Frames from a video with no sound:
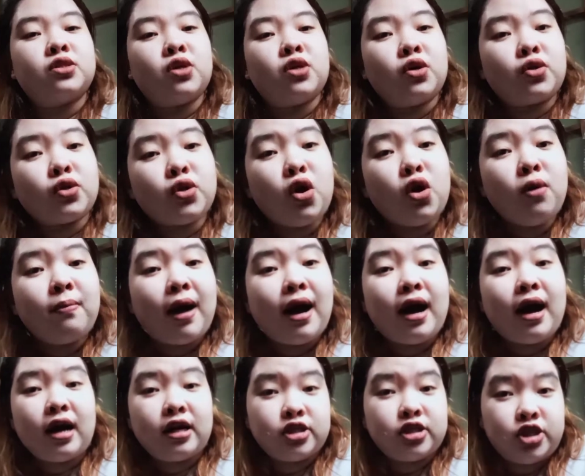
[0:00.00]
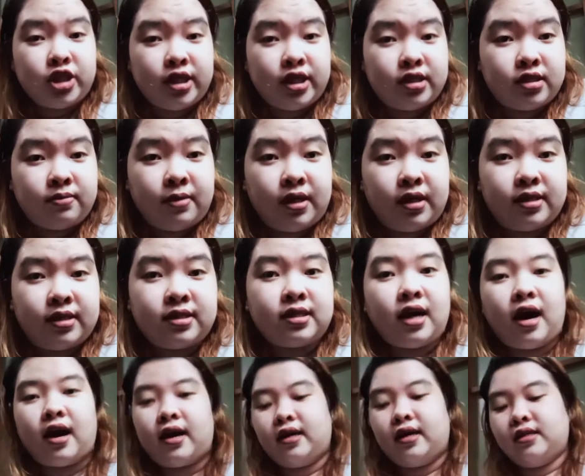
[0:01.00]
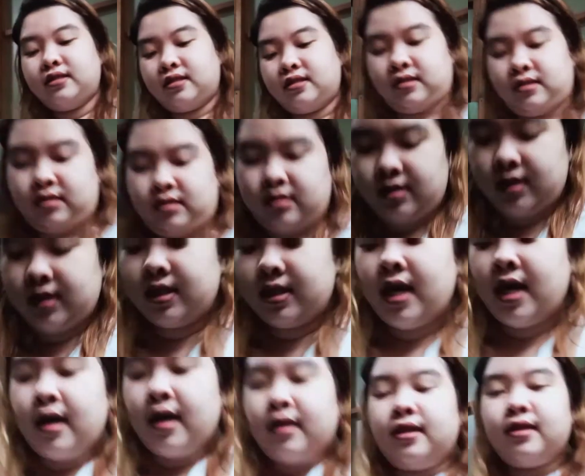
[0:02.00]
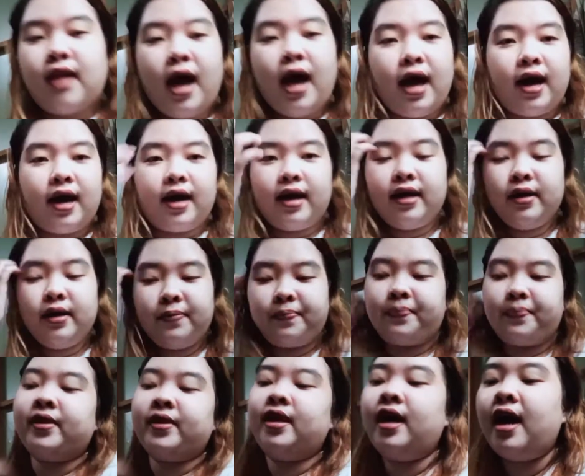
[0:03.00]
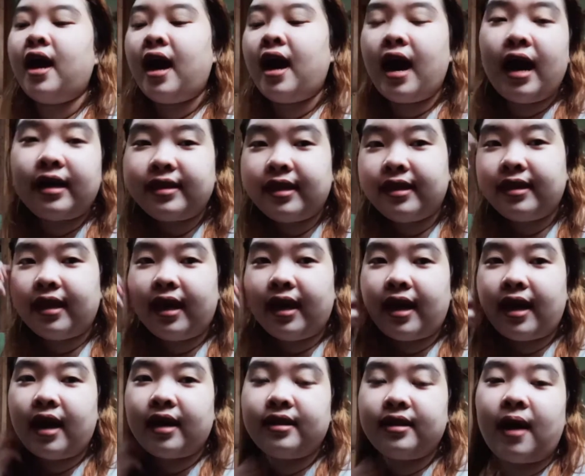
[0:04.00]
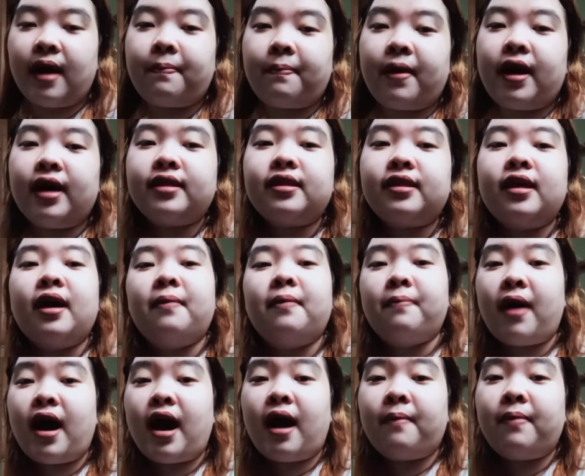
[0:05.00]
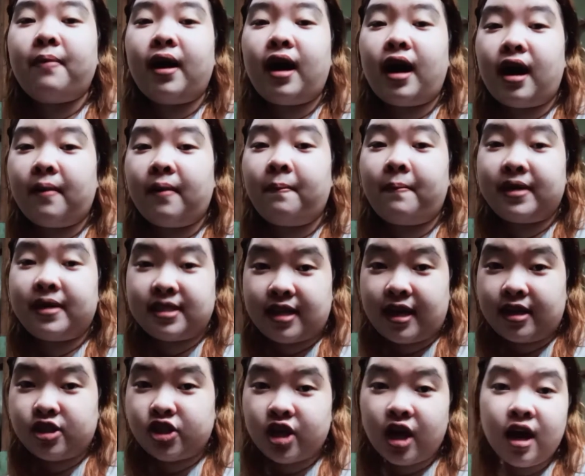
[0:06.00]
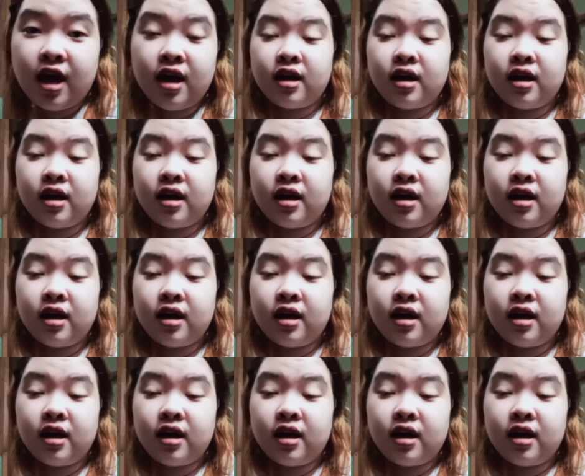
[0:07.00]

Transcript: So, totoo ba ang chismis, guys, na ang tindera ay dapat mahaba ang pasensya?